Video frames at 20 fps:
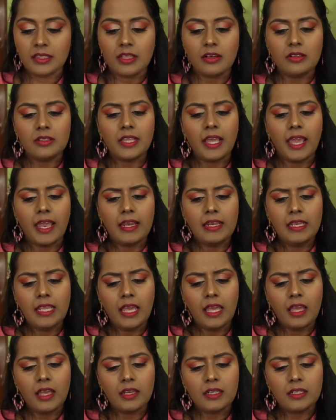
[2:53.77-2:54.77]
తర్వాత
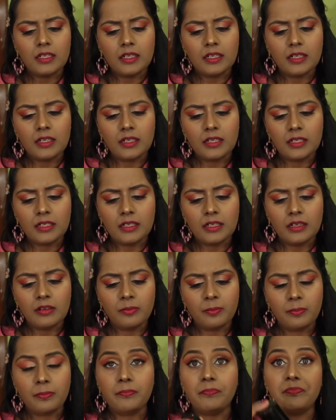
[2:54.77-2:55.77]
ఎల్ఏ గర్ల్
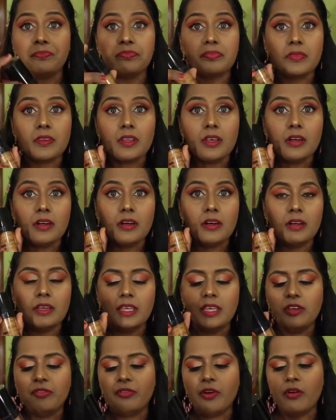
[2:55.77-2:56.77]

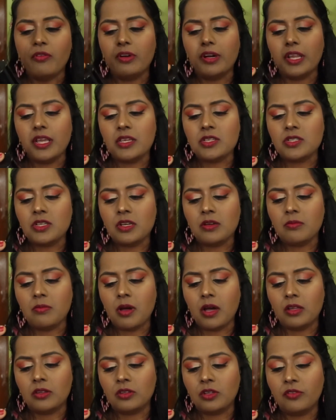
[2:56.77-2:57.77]
ఈ ఫౌండేషన్
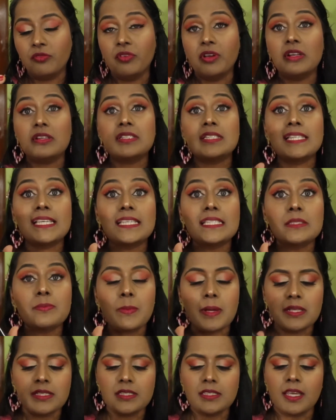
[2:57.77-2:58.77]
మాత్రం వీళ్ళు సిక్స్
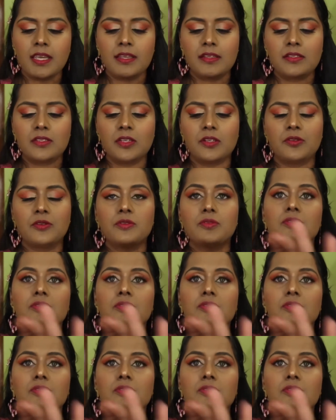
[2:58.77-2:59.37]
మంత్సే ఇచ్చారు